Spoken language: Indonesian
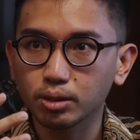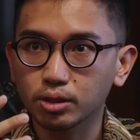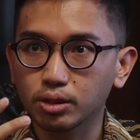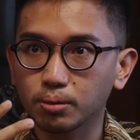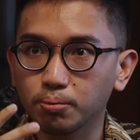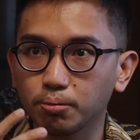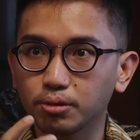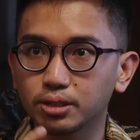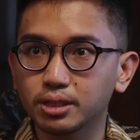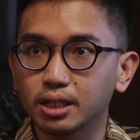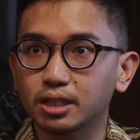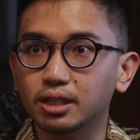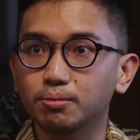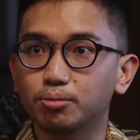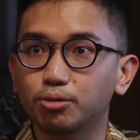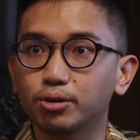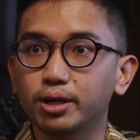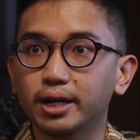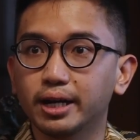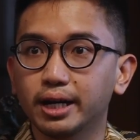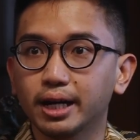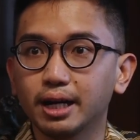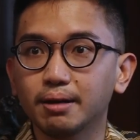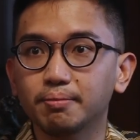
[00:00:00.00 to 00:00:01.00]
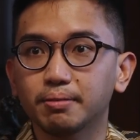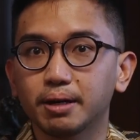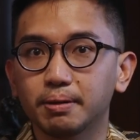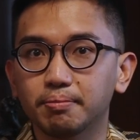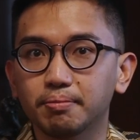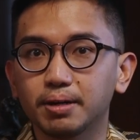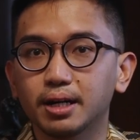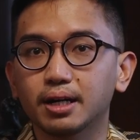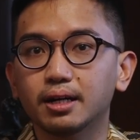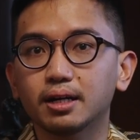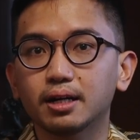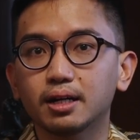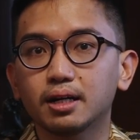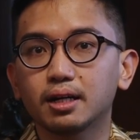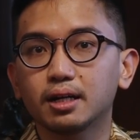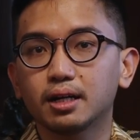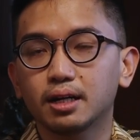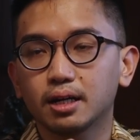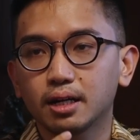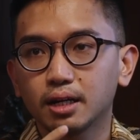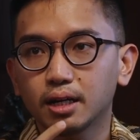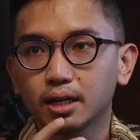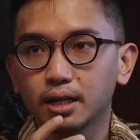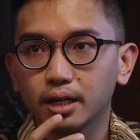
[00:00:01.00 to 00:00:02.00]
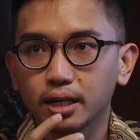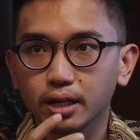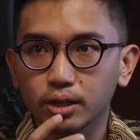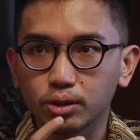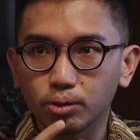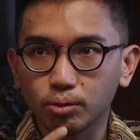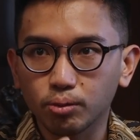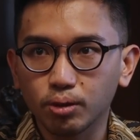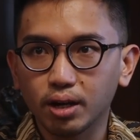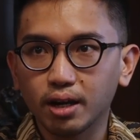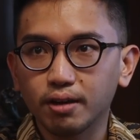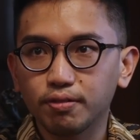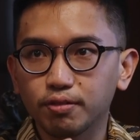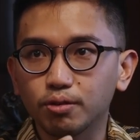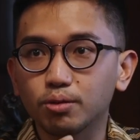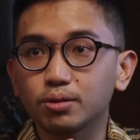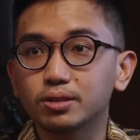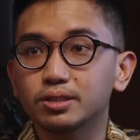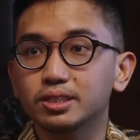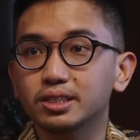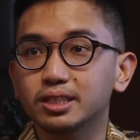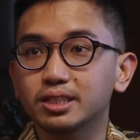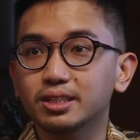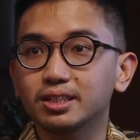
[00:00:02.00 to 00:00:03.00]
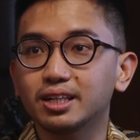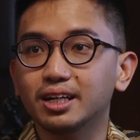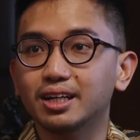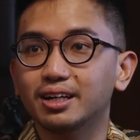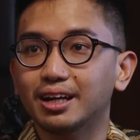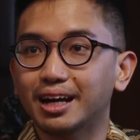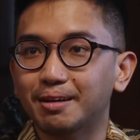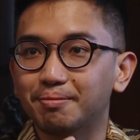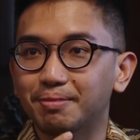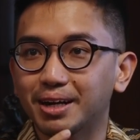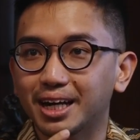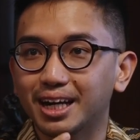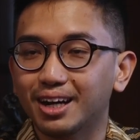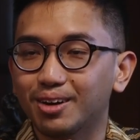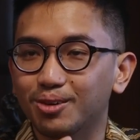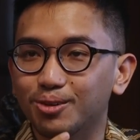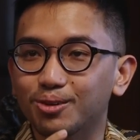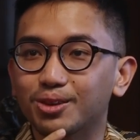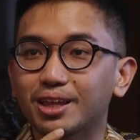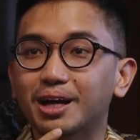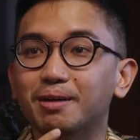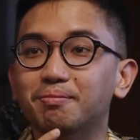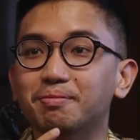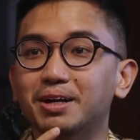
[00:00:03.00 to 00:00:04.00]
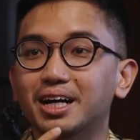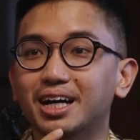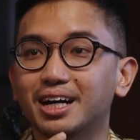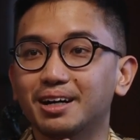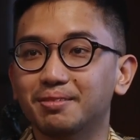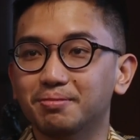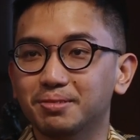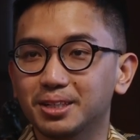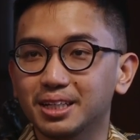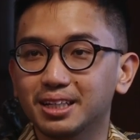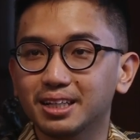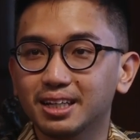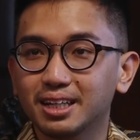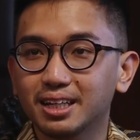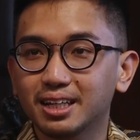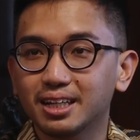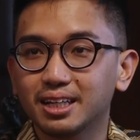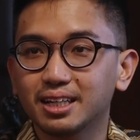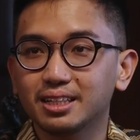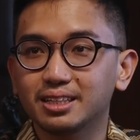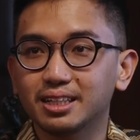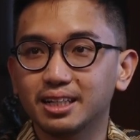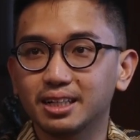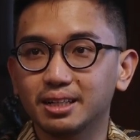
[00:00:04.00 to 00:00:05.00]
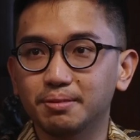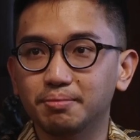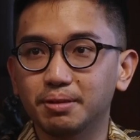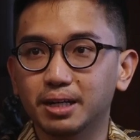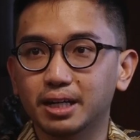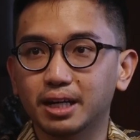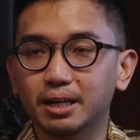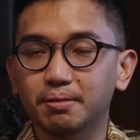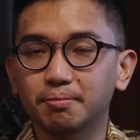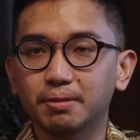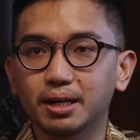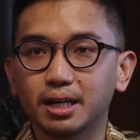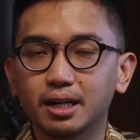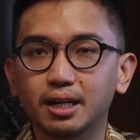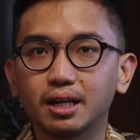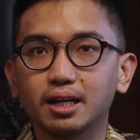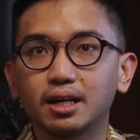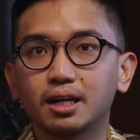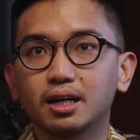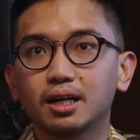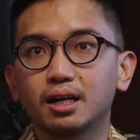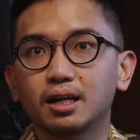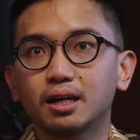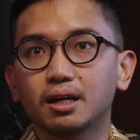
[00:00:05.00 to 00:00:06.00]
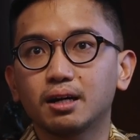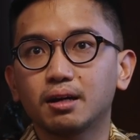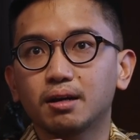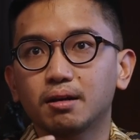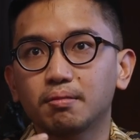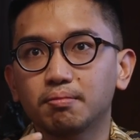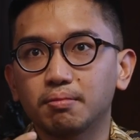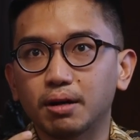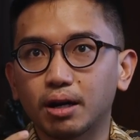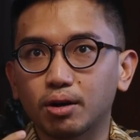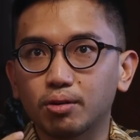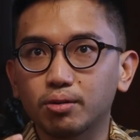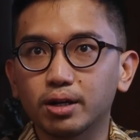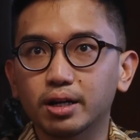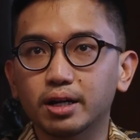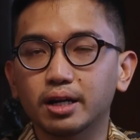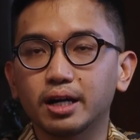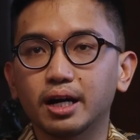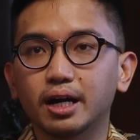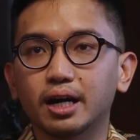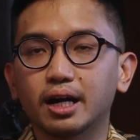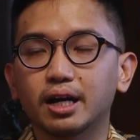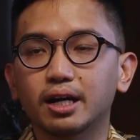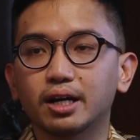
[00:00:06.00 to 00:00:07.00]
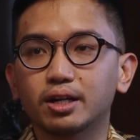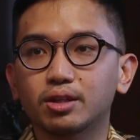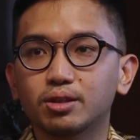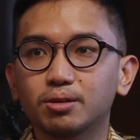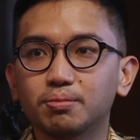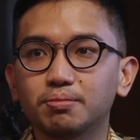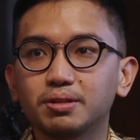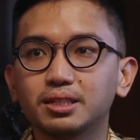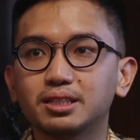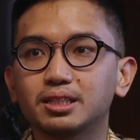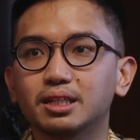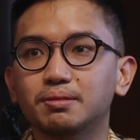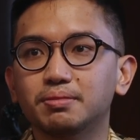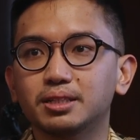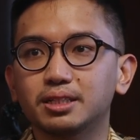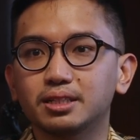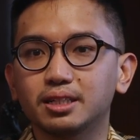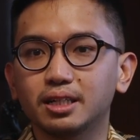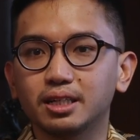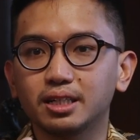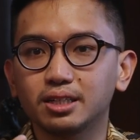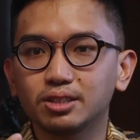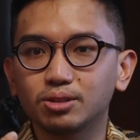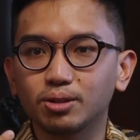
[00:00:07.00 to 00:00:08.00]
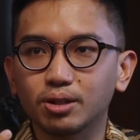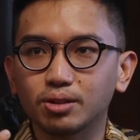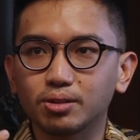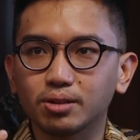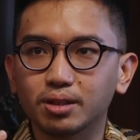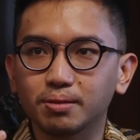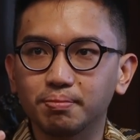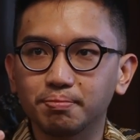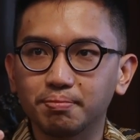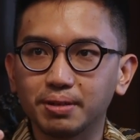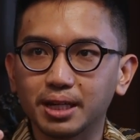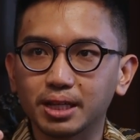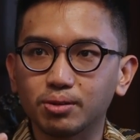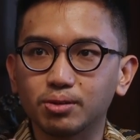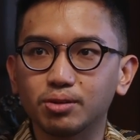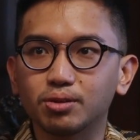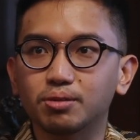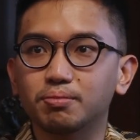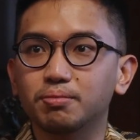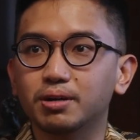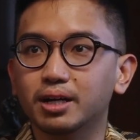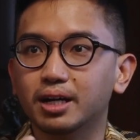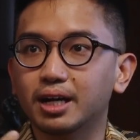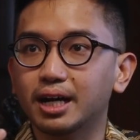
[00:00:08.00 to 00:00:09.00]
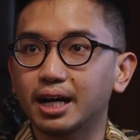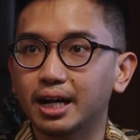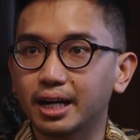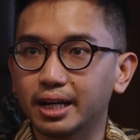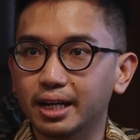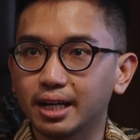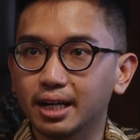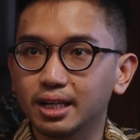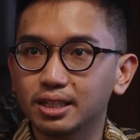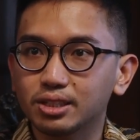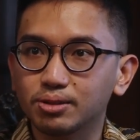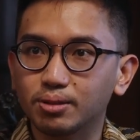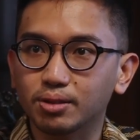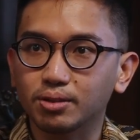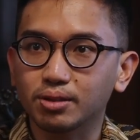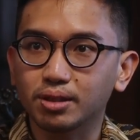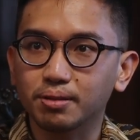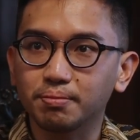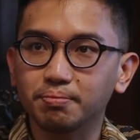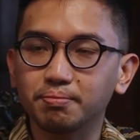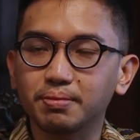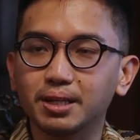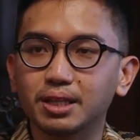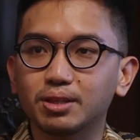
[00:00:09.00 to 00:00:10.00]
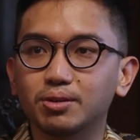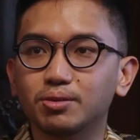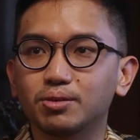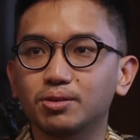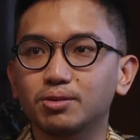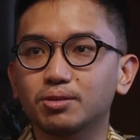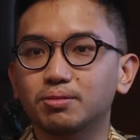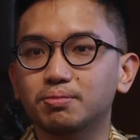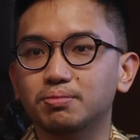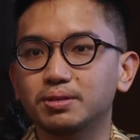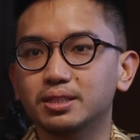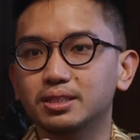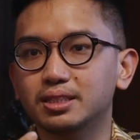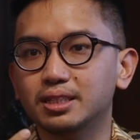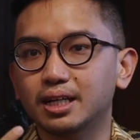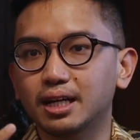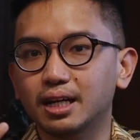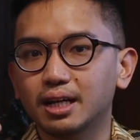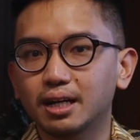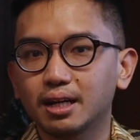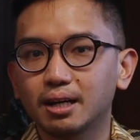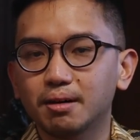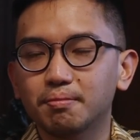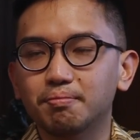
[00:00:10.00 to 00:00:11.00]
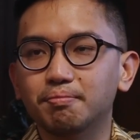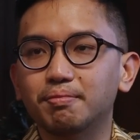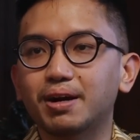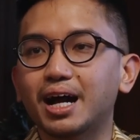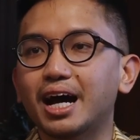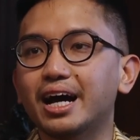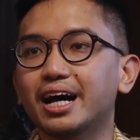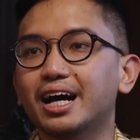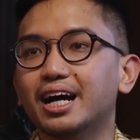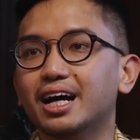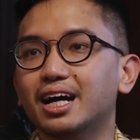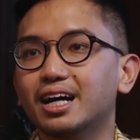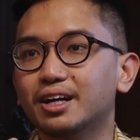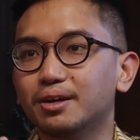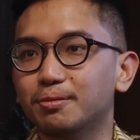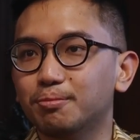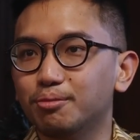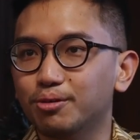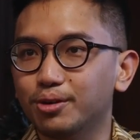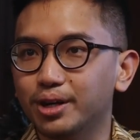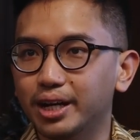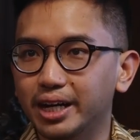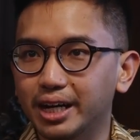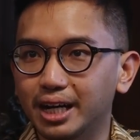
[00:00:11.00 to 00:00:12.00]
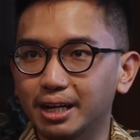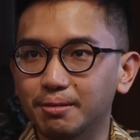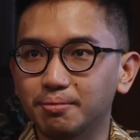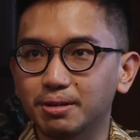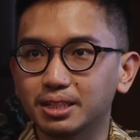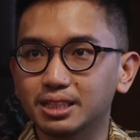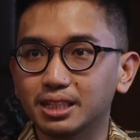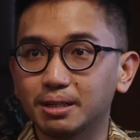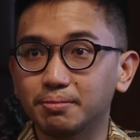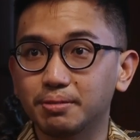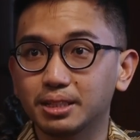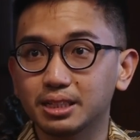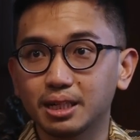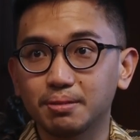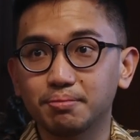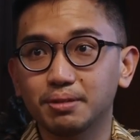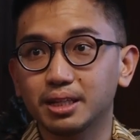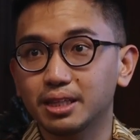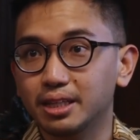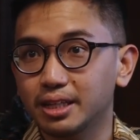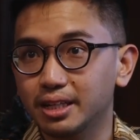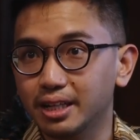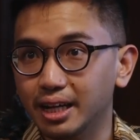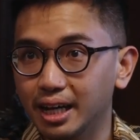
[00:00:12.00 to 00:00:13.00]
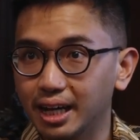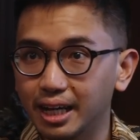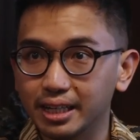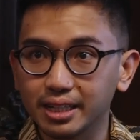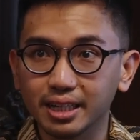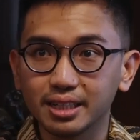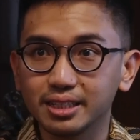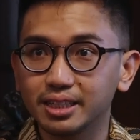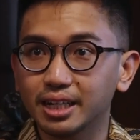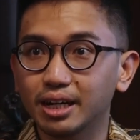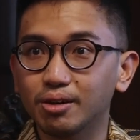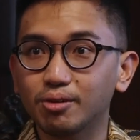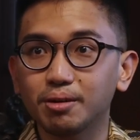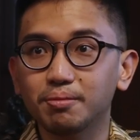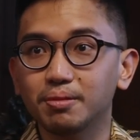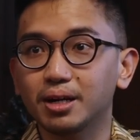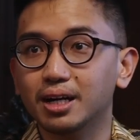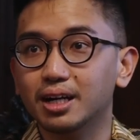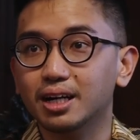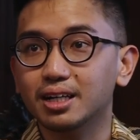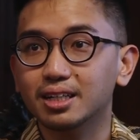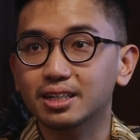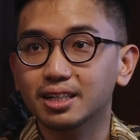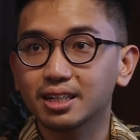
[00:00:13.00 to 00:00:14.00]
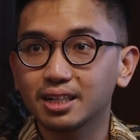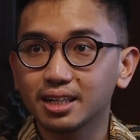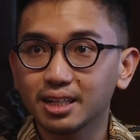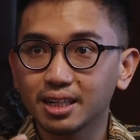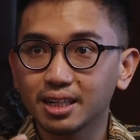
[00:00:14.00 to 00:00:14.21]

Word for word: suatu pusat kebudayaan memang itulah fungsi dan amanah utama kan. Jadi bagaimana mangkunegaran itu bisa menjadi suatu tempat untuk berkarya, suatu tempat untuk bisa merayakan kebudayaan bersama-sama tidak hanya Jawa bahkan